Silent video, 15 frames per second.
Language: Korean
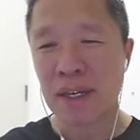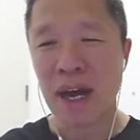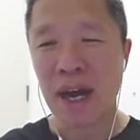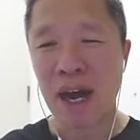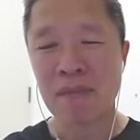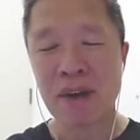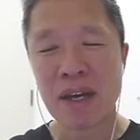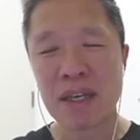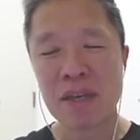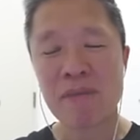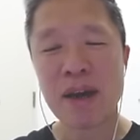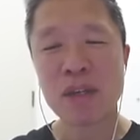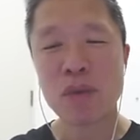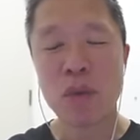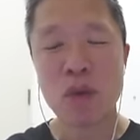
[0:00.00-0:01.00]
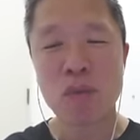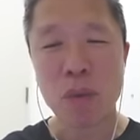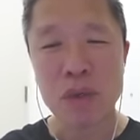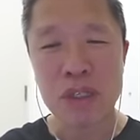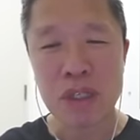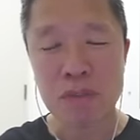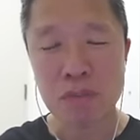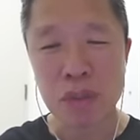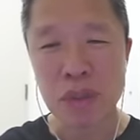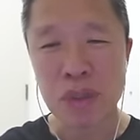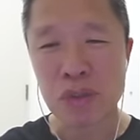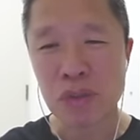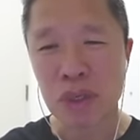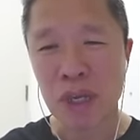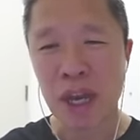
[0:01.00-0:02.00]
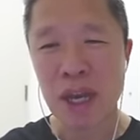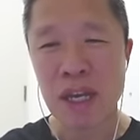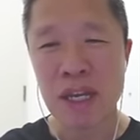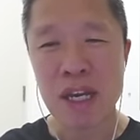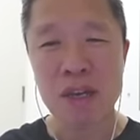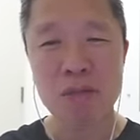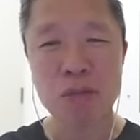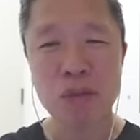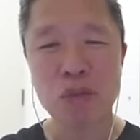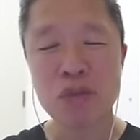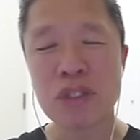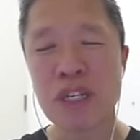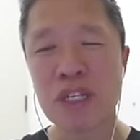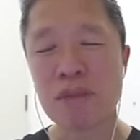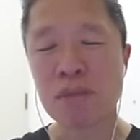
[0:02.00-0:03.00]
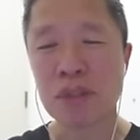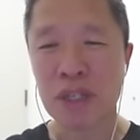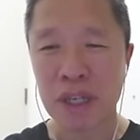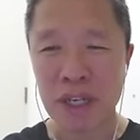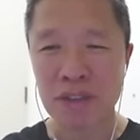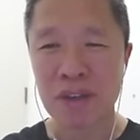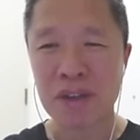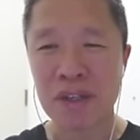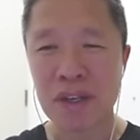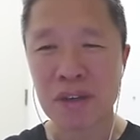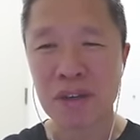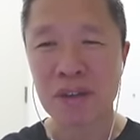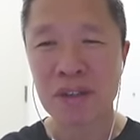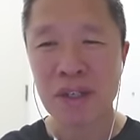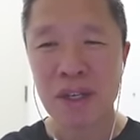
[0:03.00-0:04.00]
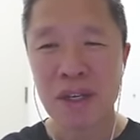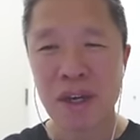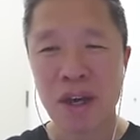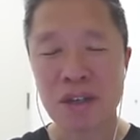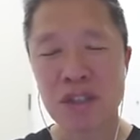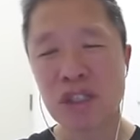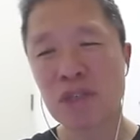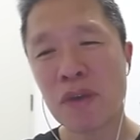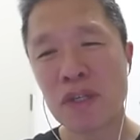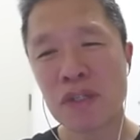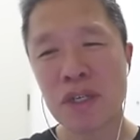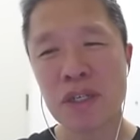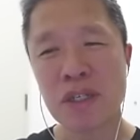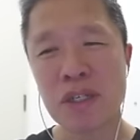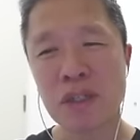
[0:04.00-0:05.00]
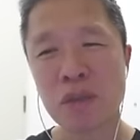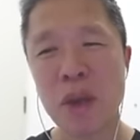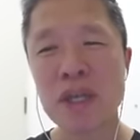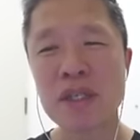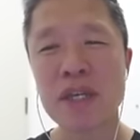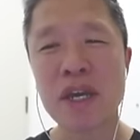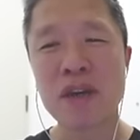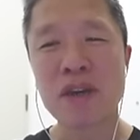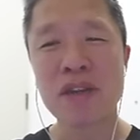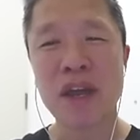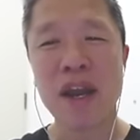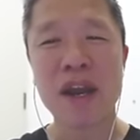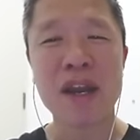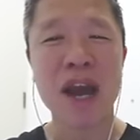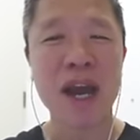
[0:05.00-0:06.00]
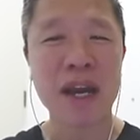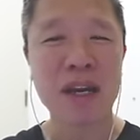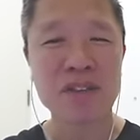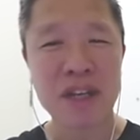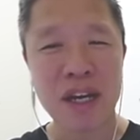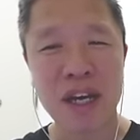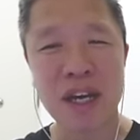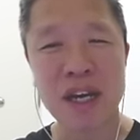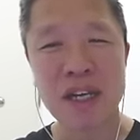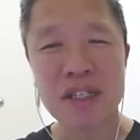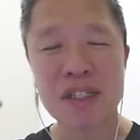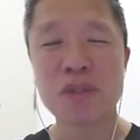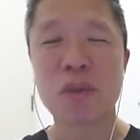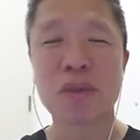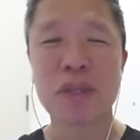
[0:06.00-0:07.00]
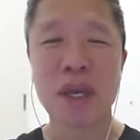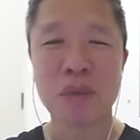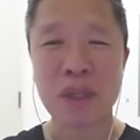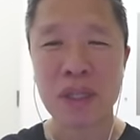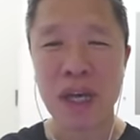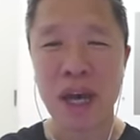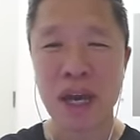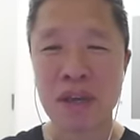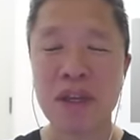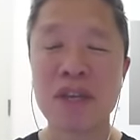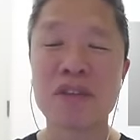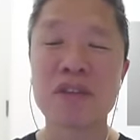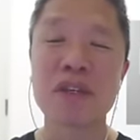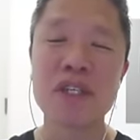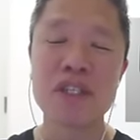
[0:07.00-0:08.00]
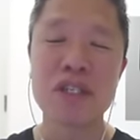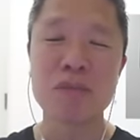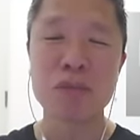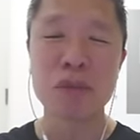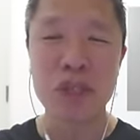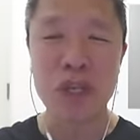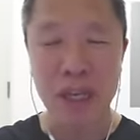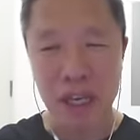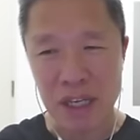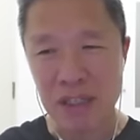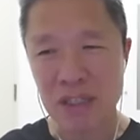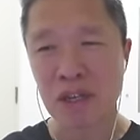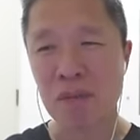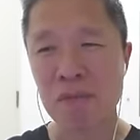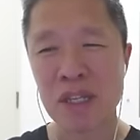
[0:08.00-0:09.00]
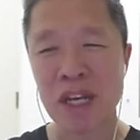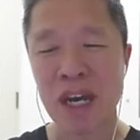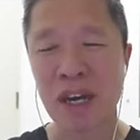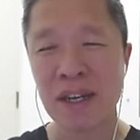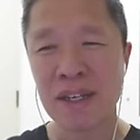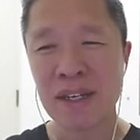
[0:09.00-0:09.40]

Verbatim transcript: 아마 이 방송을 보시는 분들 중에 일부 투자자분들께서는요, 어, 지금 현재는 굉장히 커다란 하락세가 지속되고 있다. 이렇게 느끼시는 분들이 계실 겁니다.